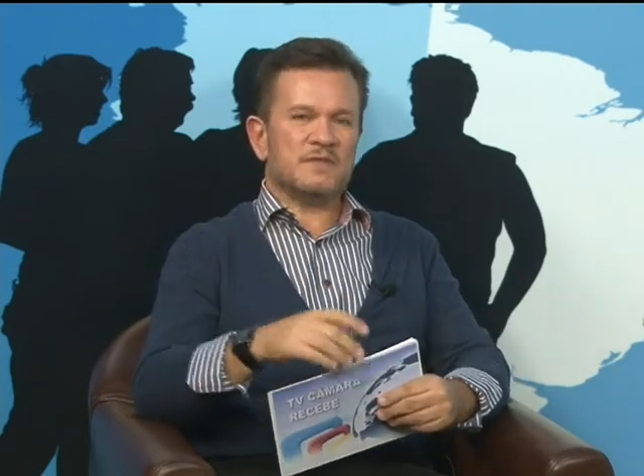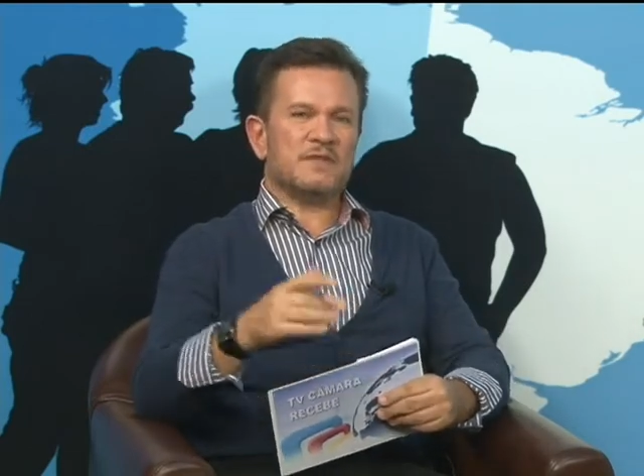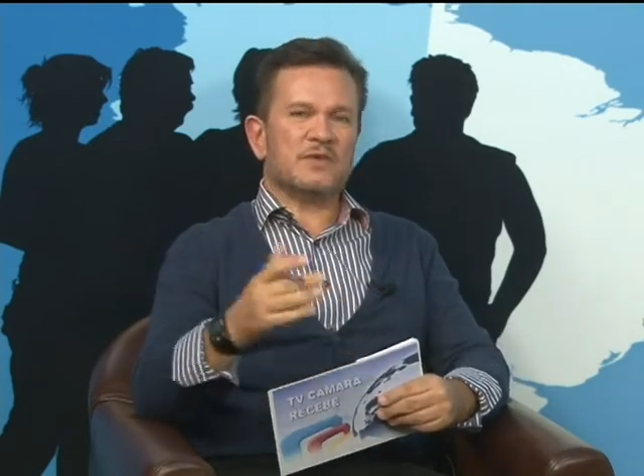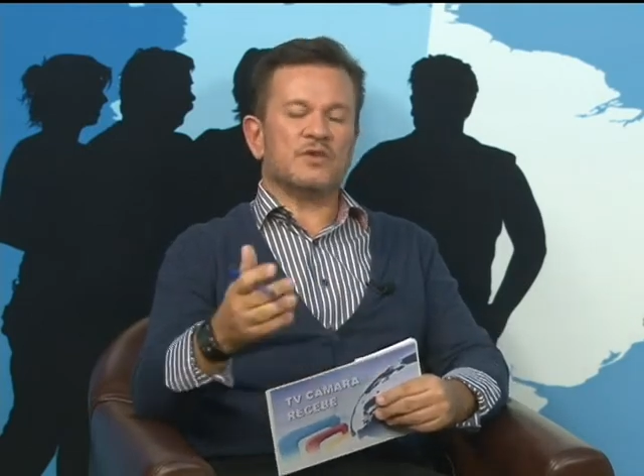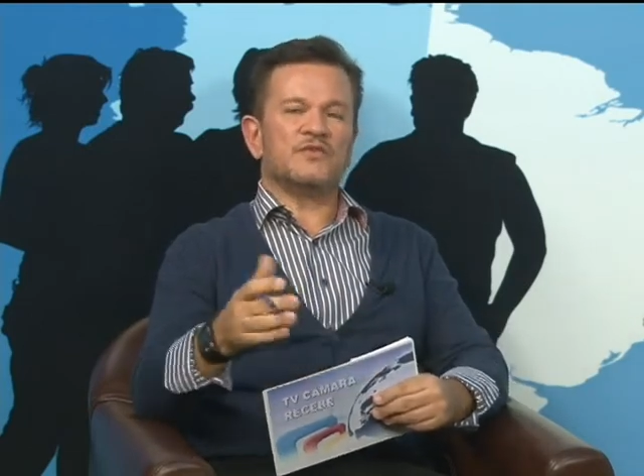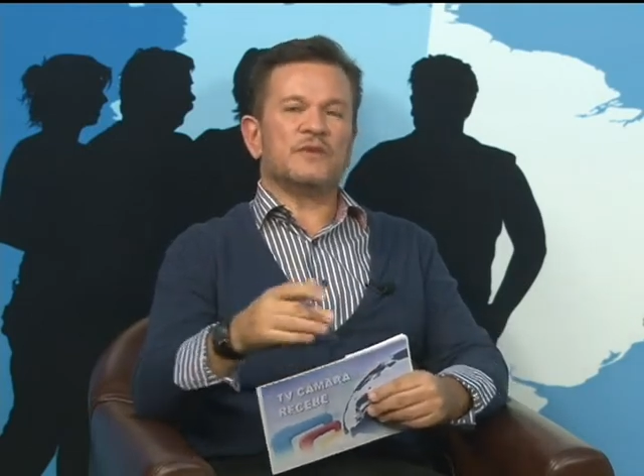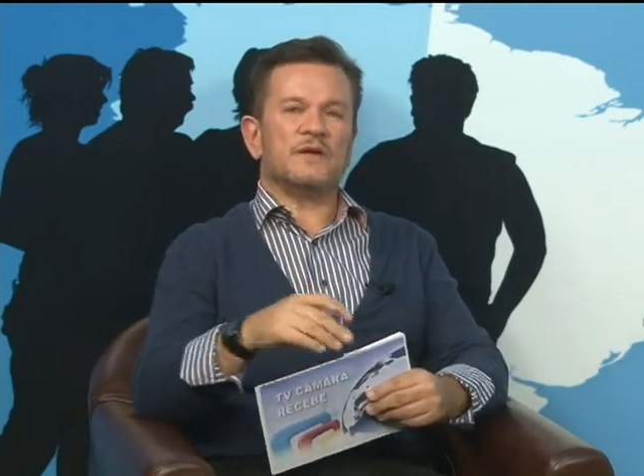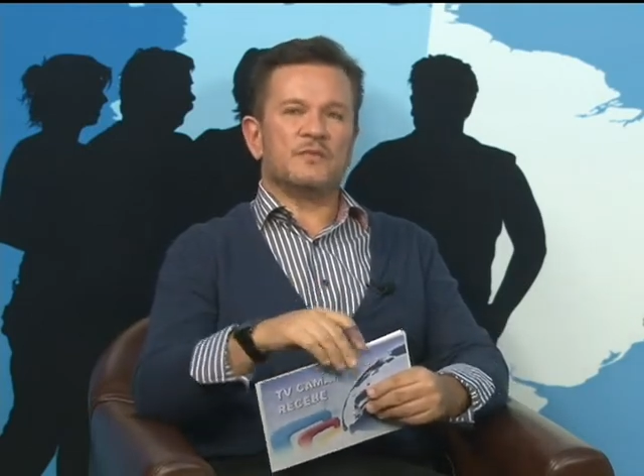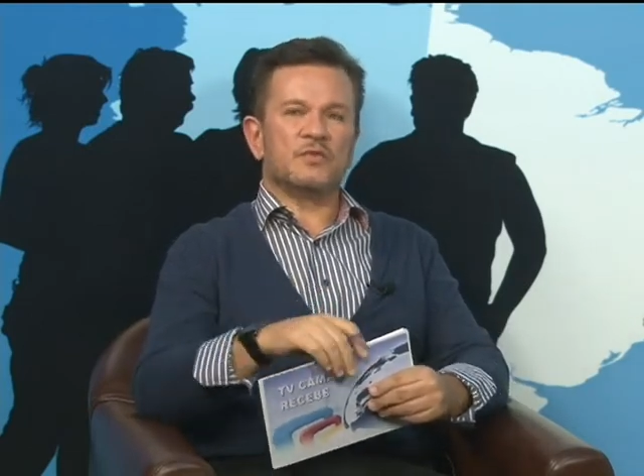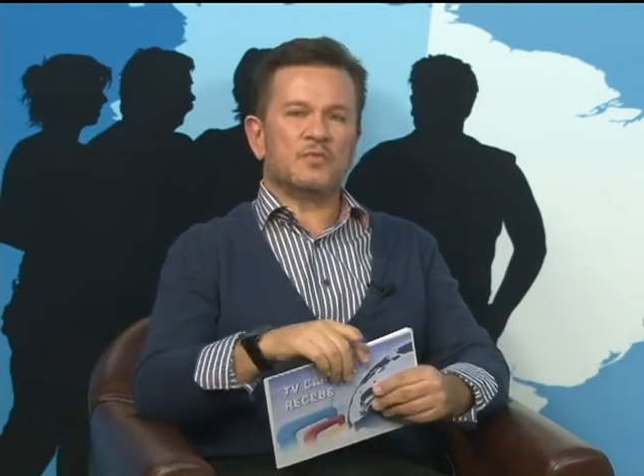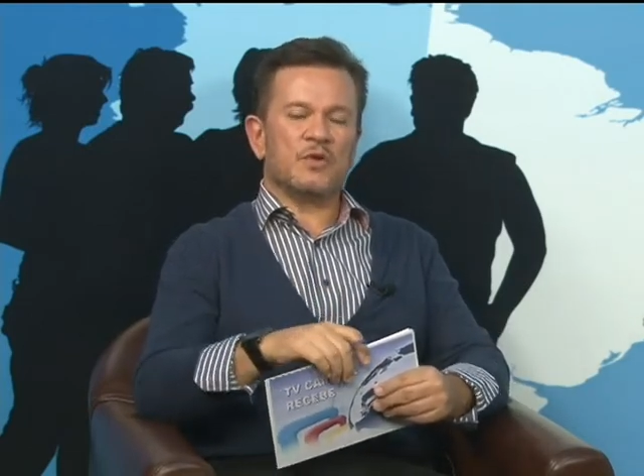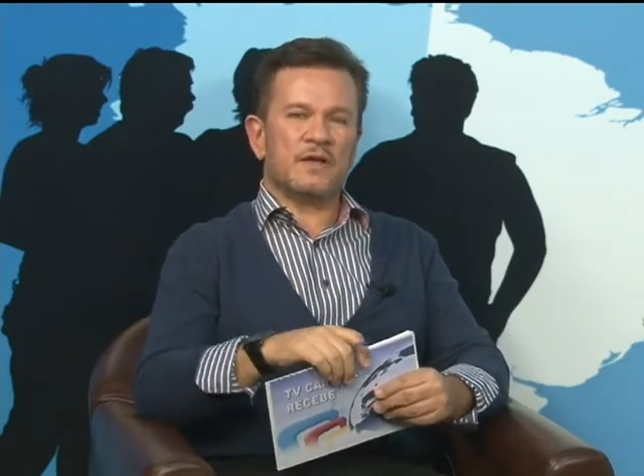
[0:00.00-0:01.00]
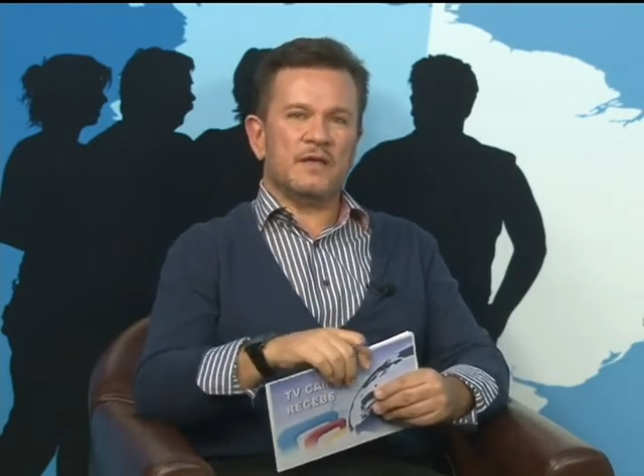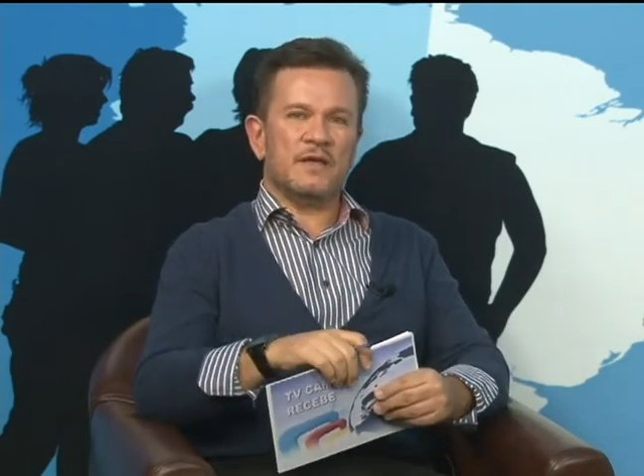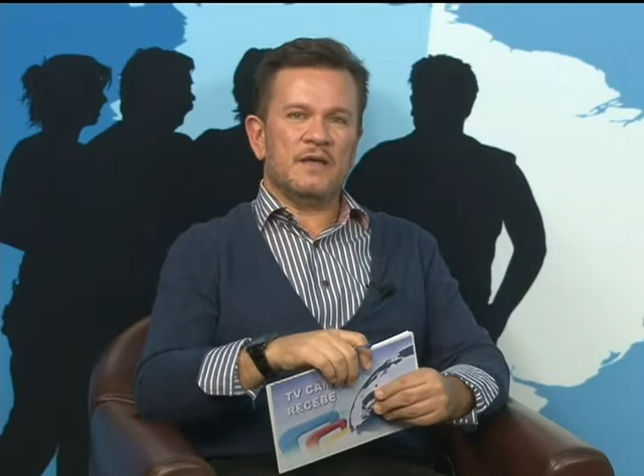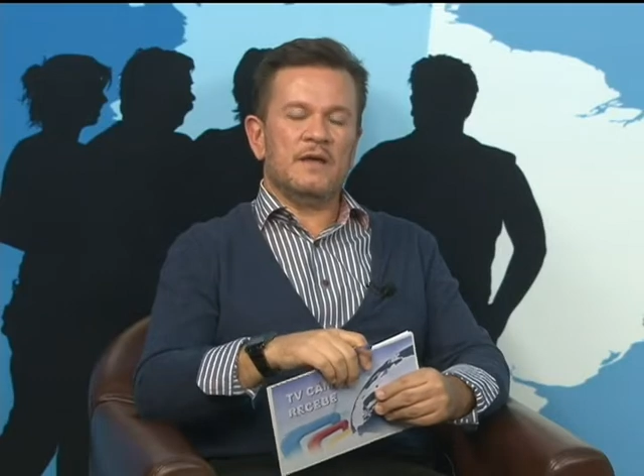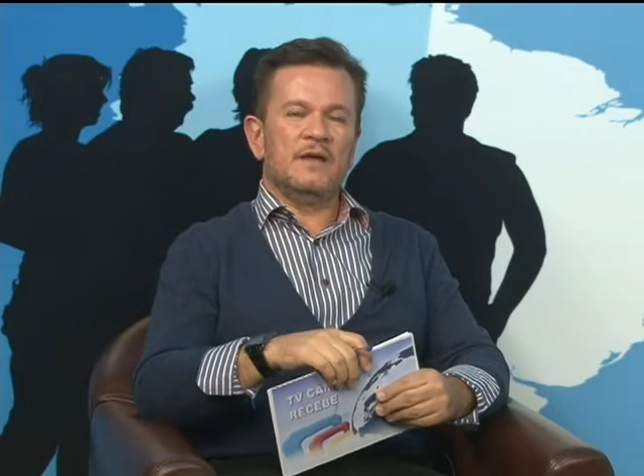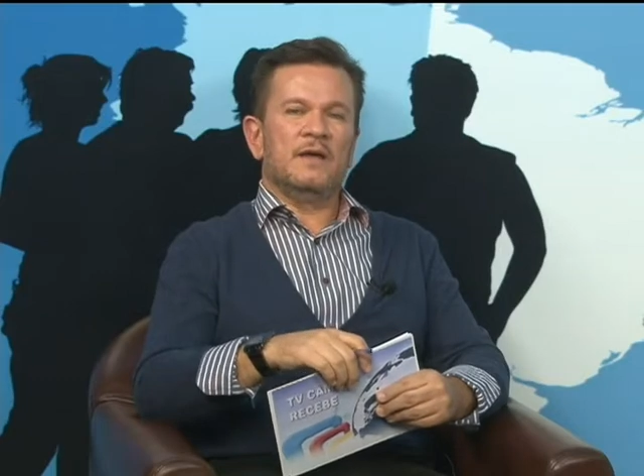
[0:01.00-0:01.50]
Então nós ficamos por
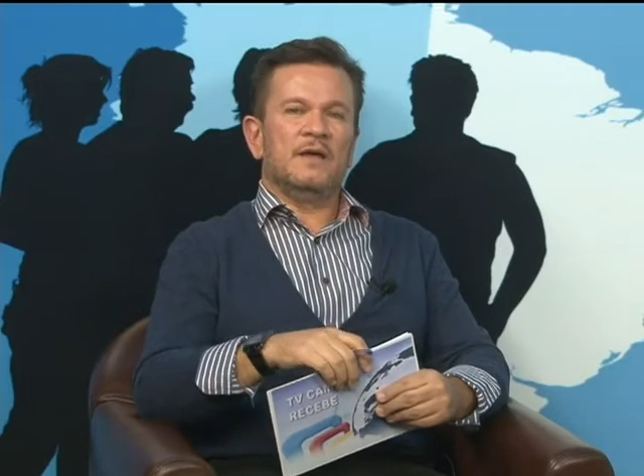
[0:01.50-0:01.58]
aqui,